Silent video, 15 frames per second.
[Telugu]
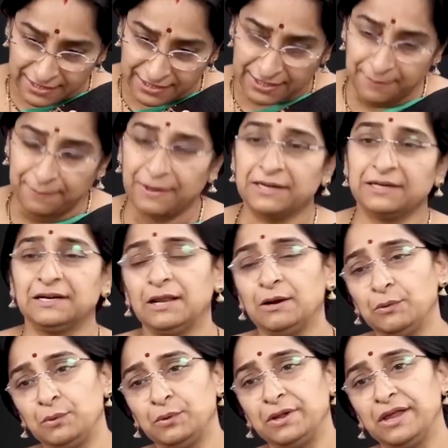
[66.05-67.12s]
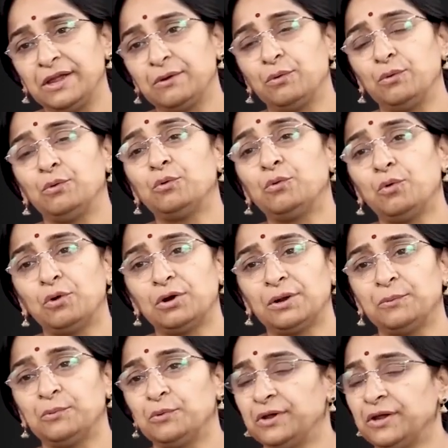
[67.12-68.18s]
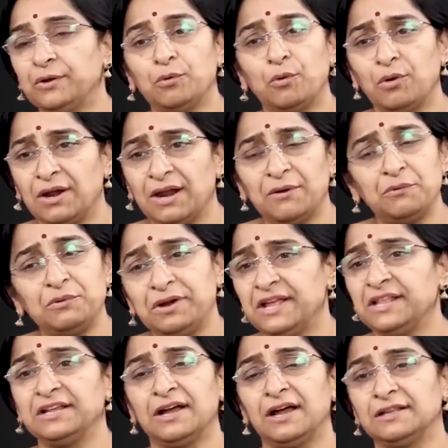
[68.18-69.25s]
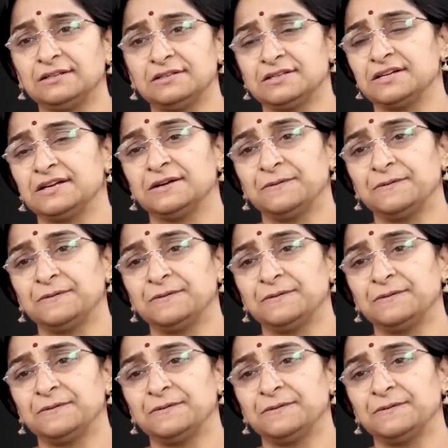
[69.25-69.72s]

ఇన్ని బట్టలు ఈ కొనుక్కోవటము ఈ గోళ ఉండేది కాదు